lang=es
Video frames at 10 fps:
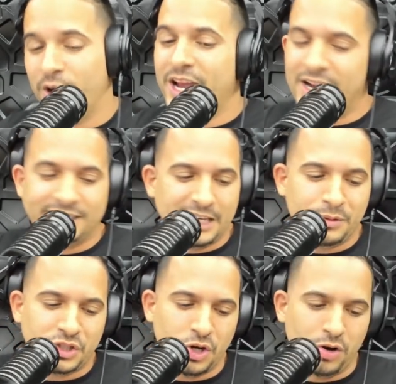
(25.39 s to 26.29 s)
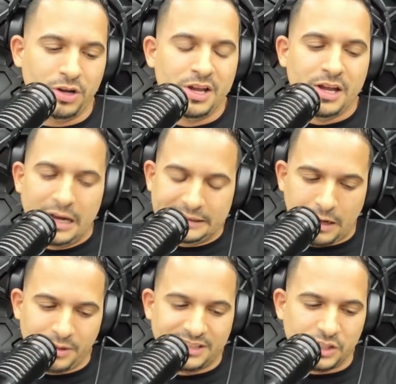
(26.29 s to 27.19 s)
En la televisión, a
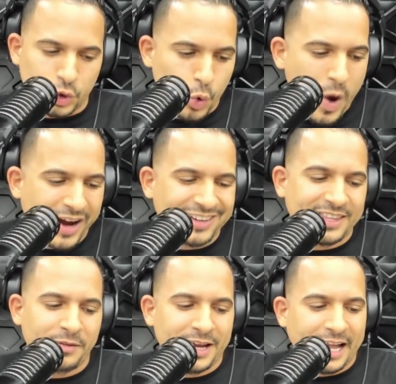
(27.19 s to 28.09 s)
través de Swagel TV,